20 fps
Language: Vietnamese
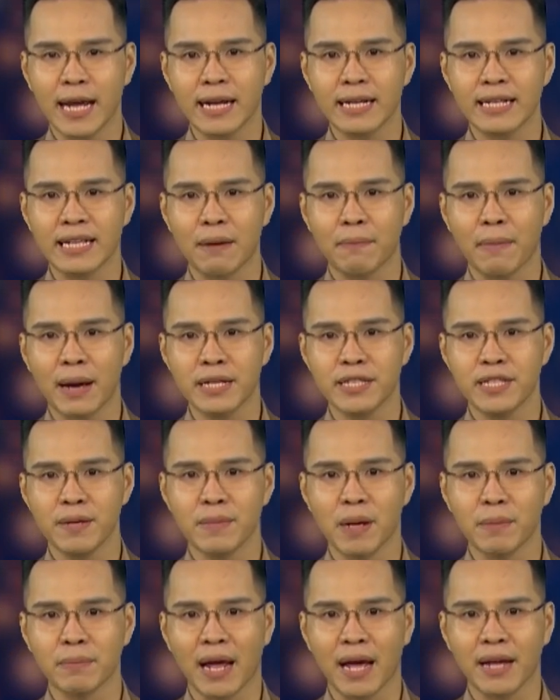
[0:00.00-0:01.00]
các nhà máy chip
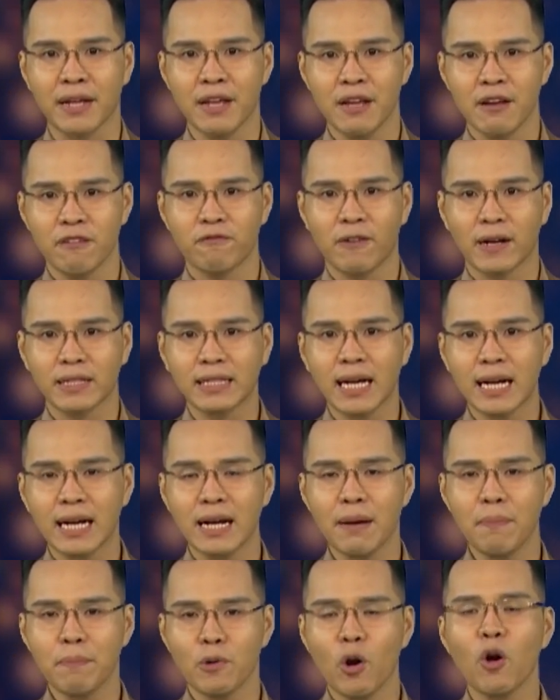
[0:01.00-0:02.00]
năm nay và tăng
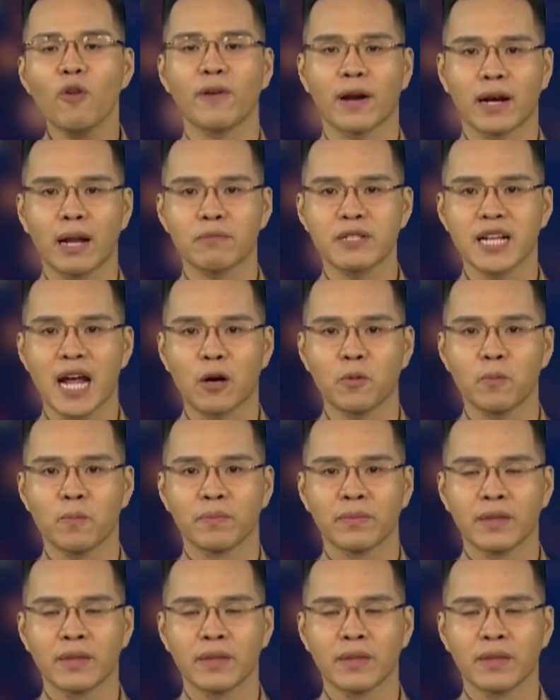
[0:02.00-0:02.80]
gấp đôi vào năm sau.